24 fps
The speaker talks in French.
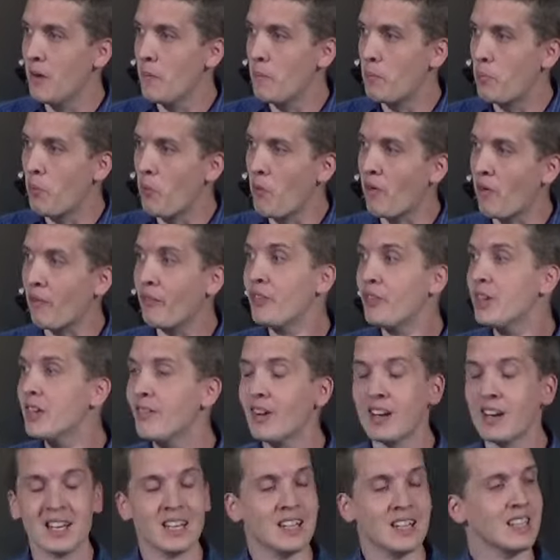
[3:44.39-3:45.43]
pour
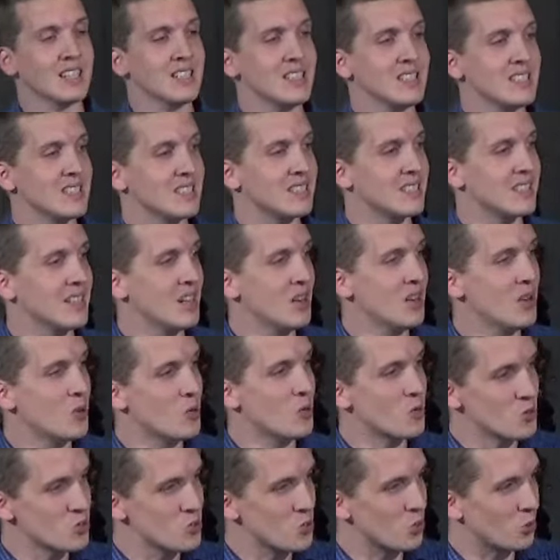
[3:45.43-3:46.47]
vivre l'Église
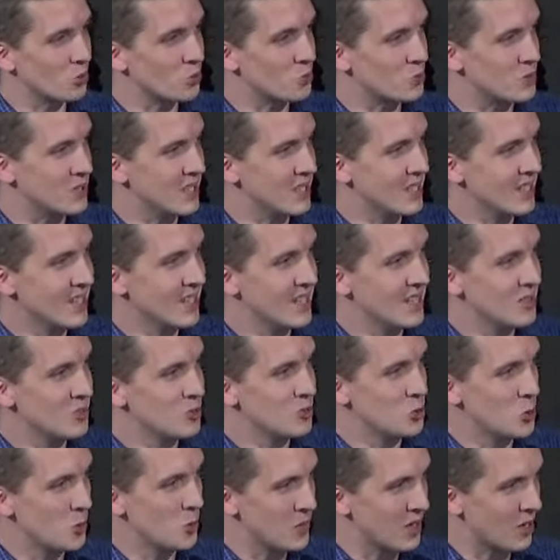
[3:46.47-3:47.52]
aujourd'hui,
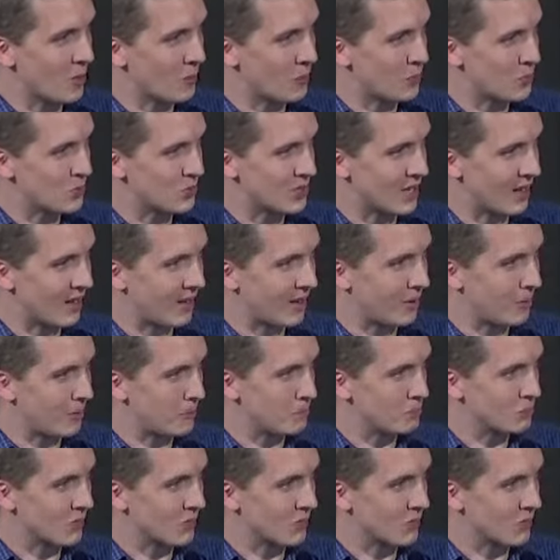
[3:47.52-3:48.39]
2000 ans plus tard.